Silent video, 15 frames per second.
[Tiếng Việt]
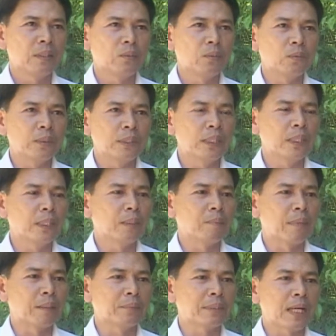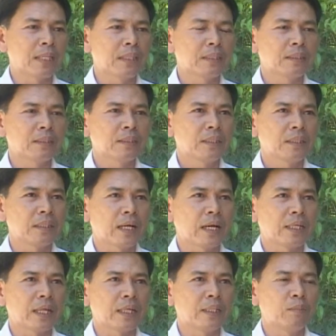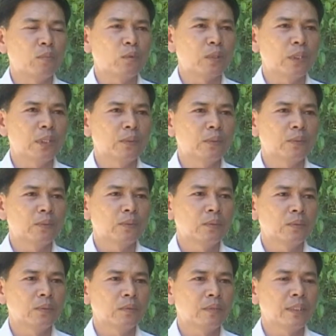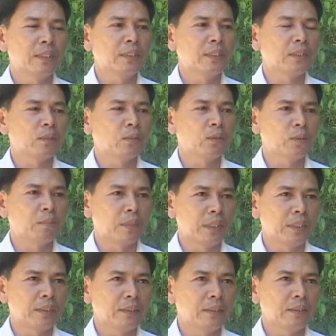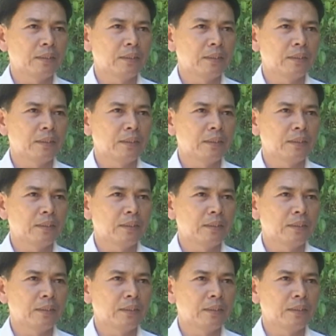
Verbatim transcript: Cũng như bám sát tất cả các cái mục tiêu về xây dựng nông thôn mới,